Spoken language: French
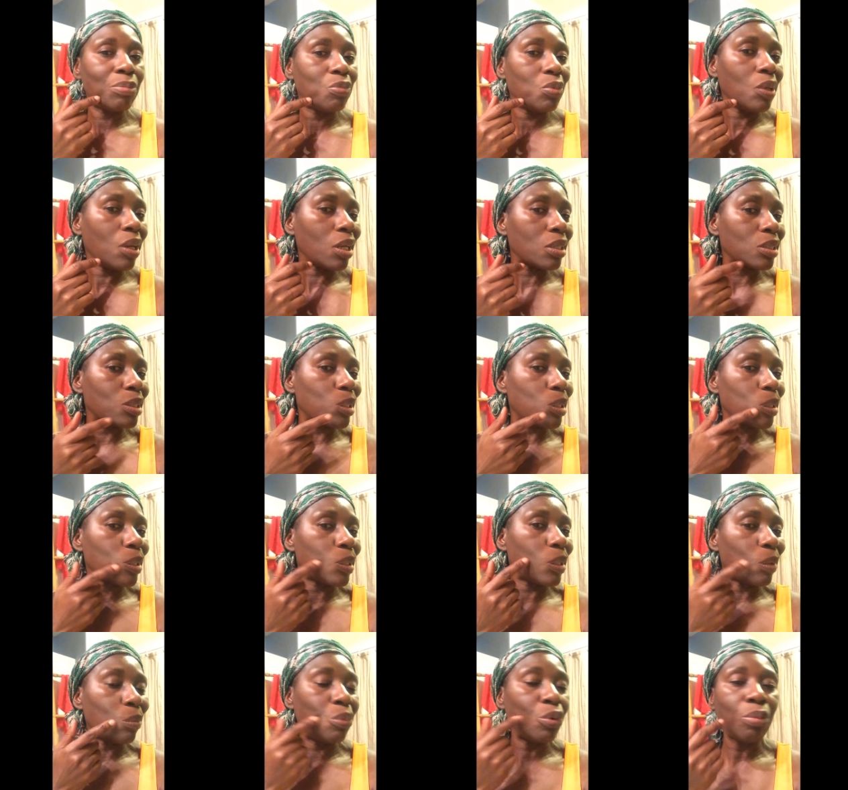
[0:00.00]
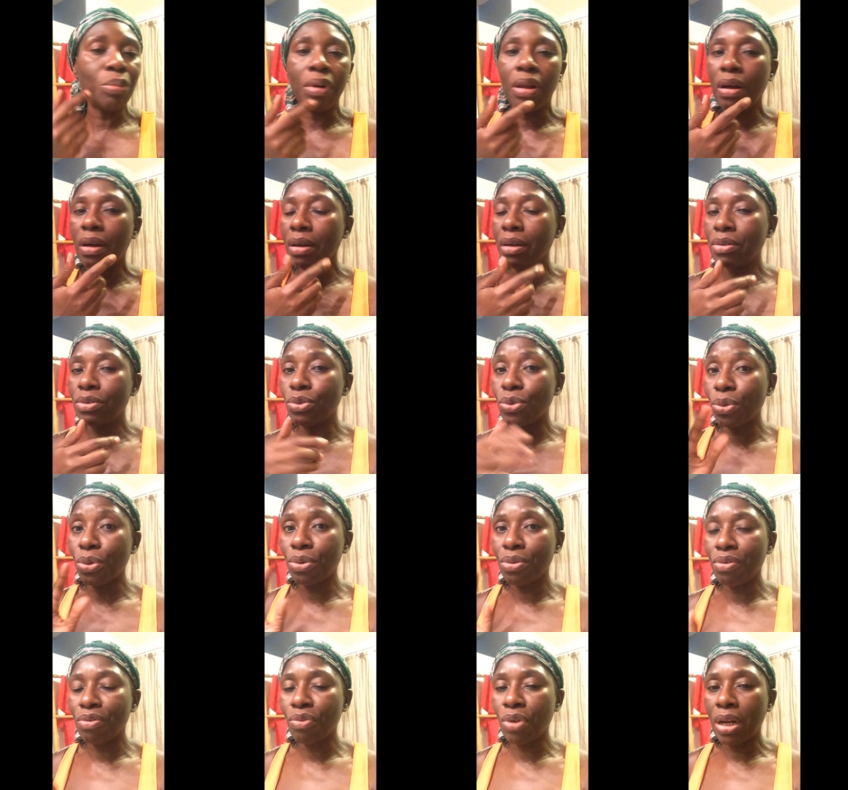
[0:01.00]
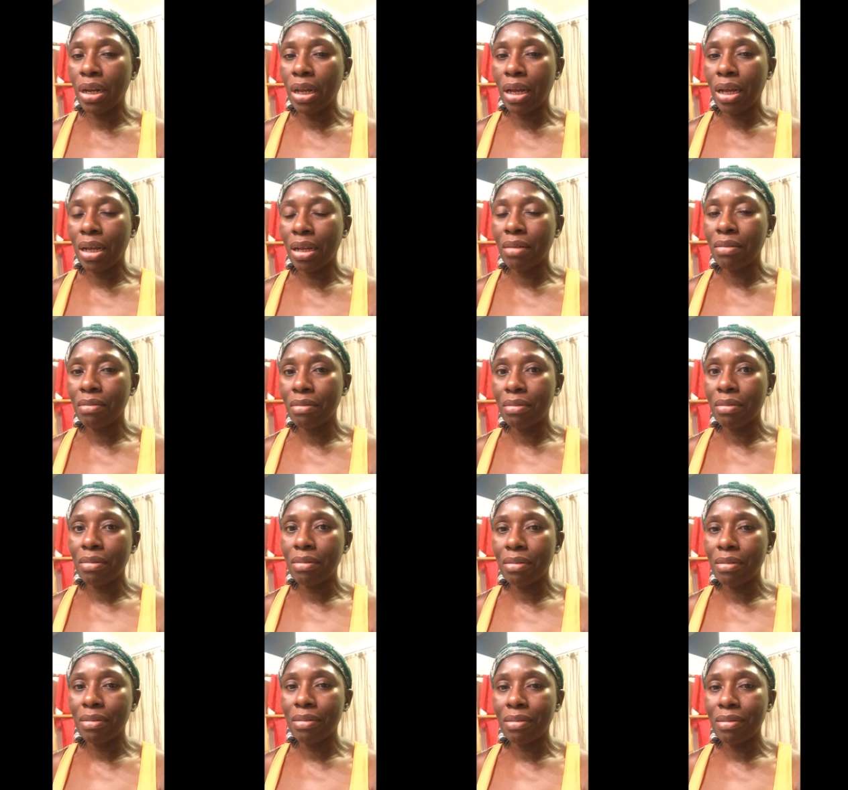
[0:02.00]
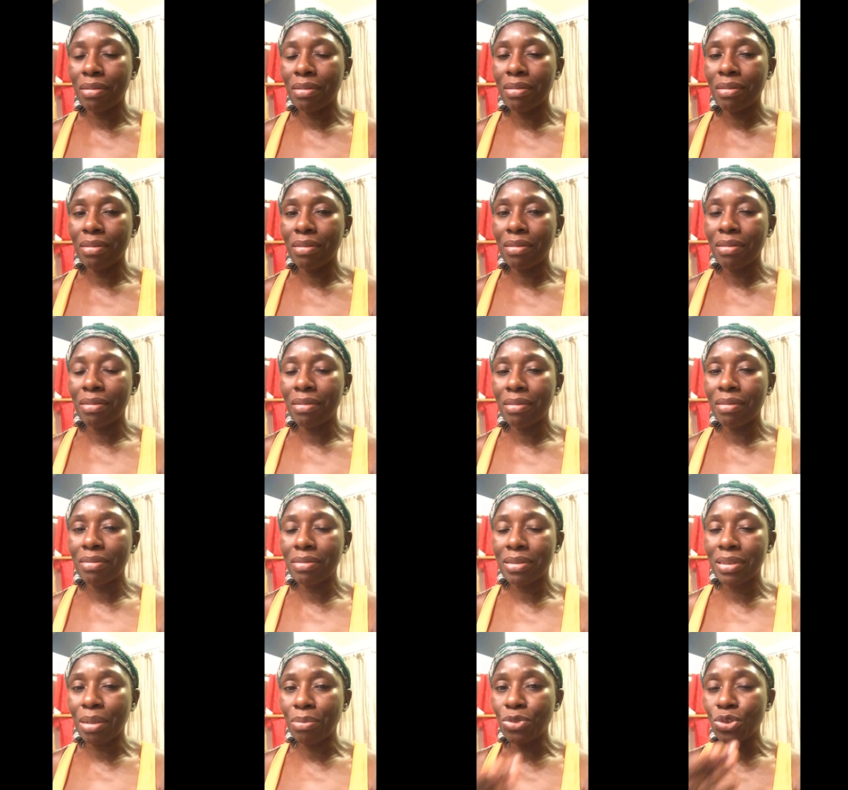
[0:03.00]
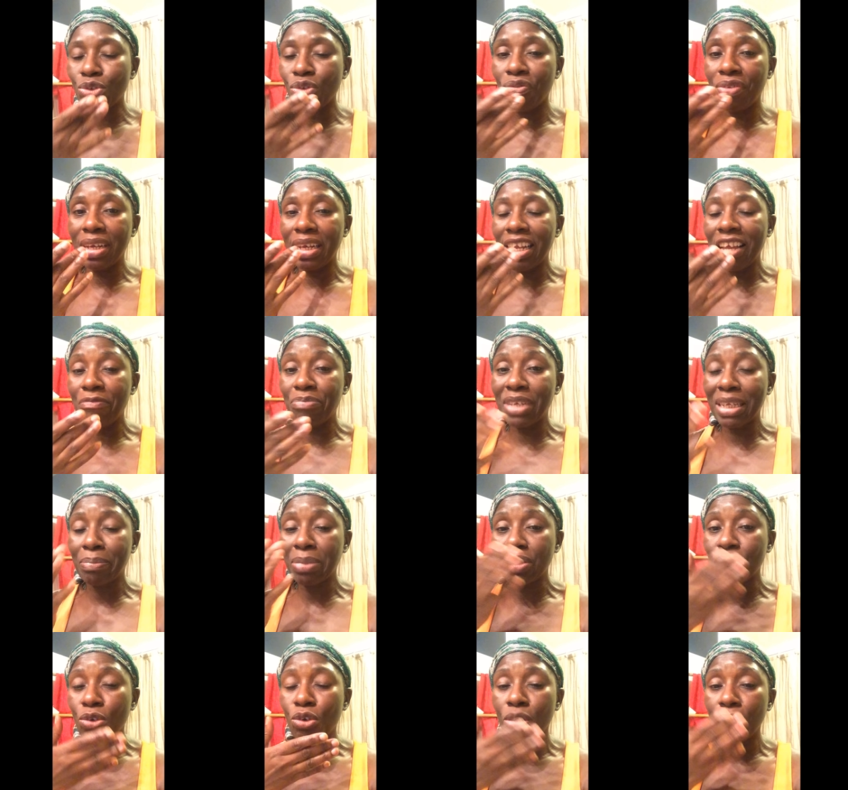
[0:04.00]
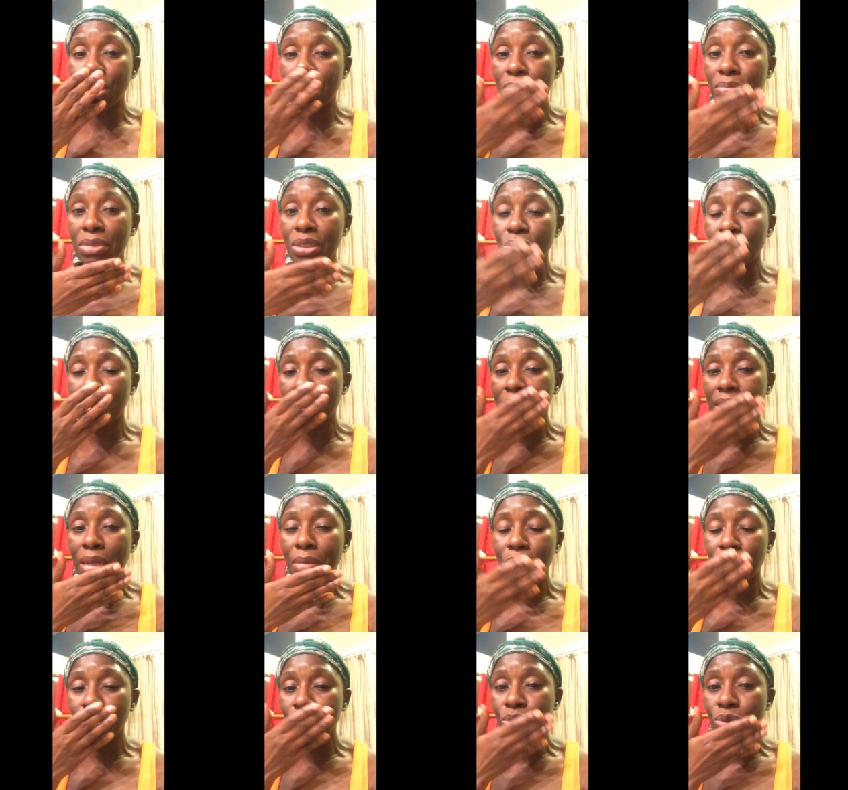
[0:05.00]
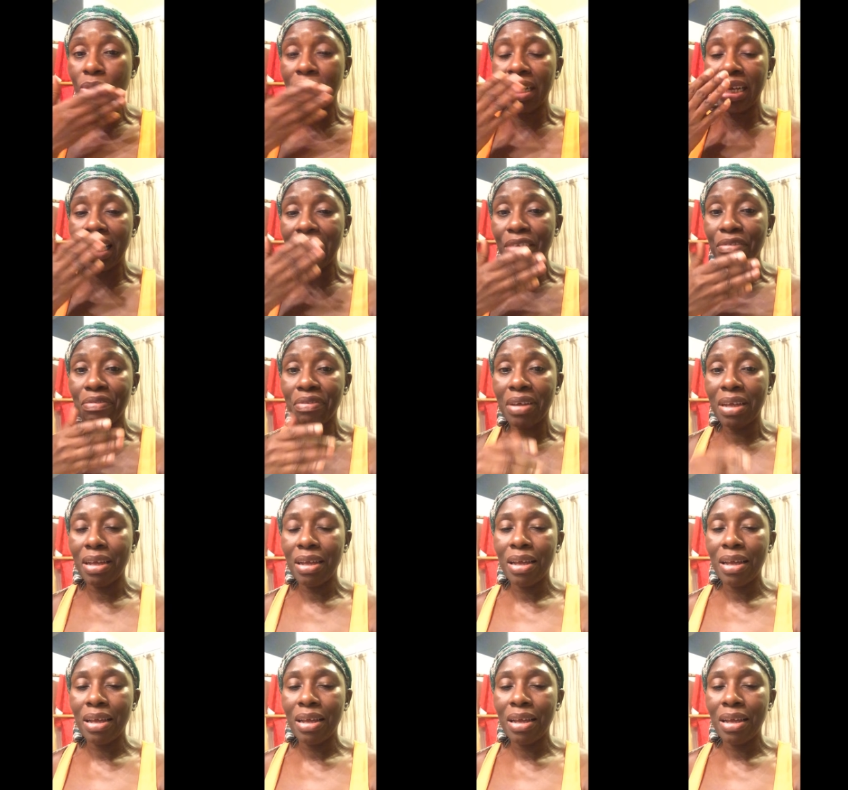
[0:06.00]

et puis là, c'est un peu blanc, donc euh, voilà, euh, ça me chauffe les lèvres, peut-être parce que comme j'ai mis aussi un peu sous les lèvres,